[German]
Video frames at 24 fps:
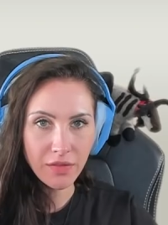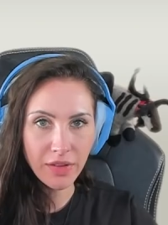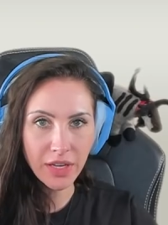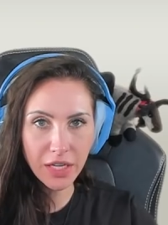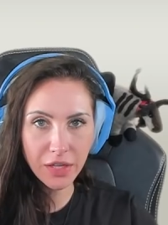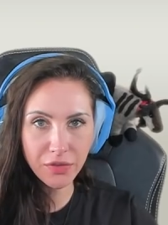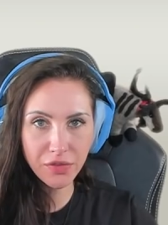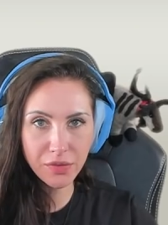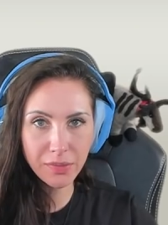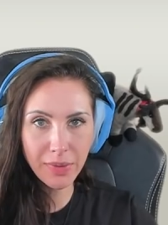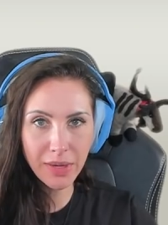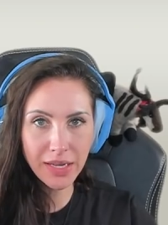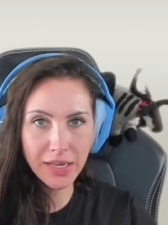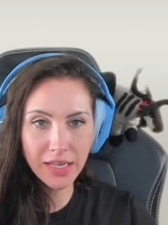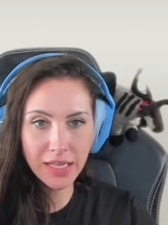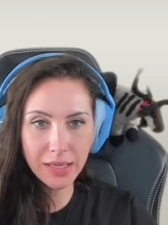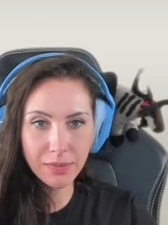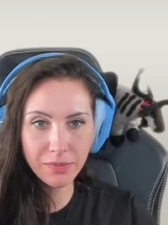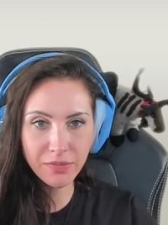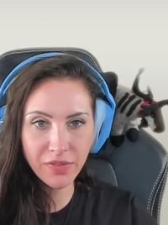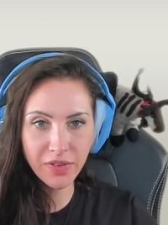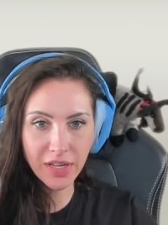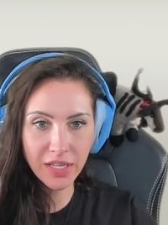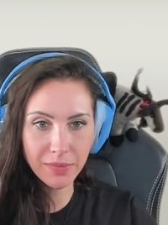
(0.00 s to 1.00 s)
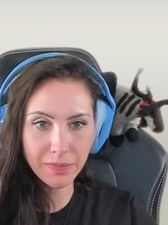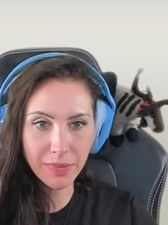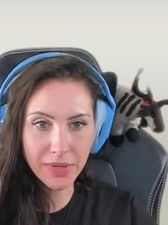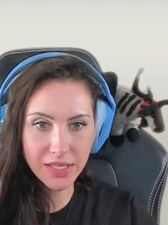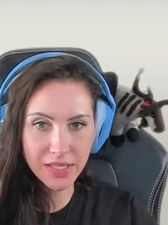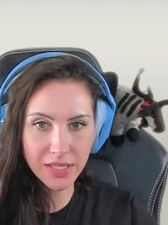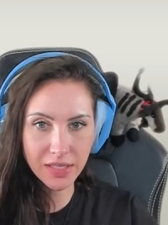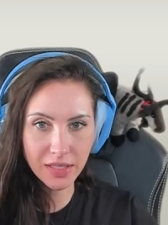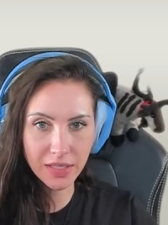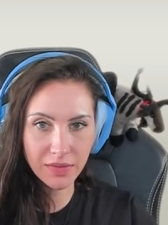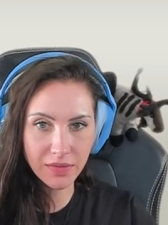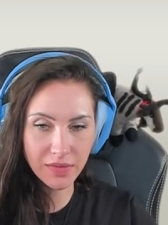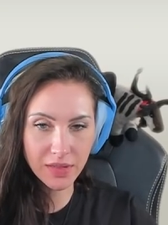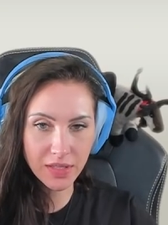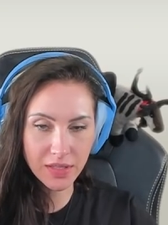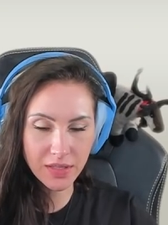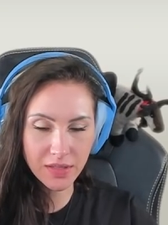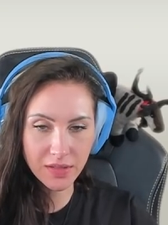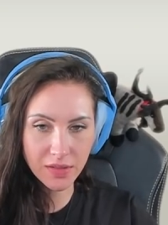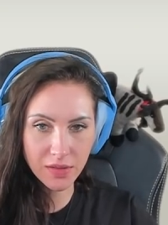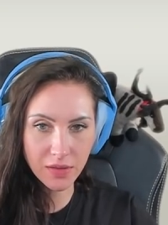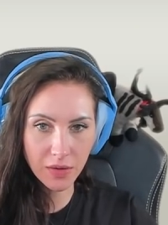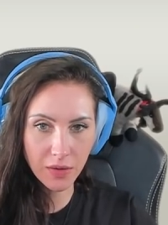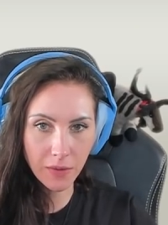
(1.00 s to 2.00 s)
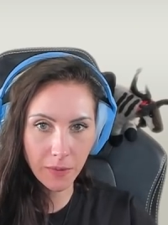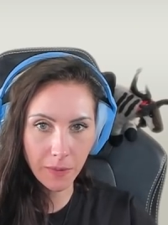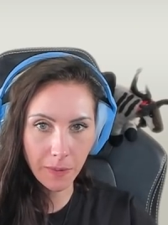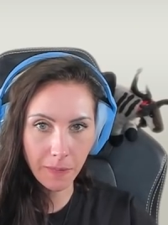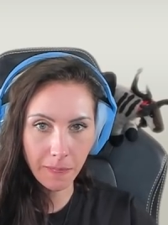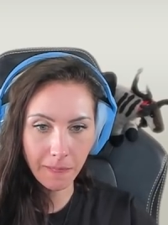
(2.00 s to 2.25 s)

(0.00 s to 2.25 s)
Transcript: Wäre für mein Leben vielleicht besser gewesen. So.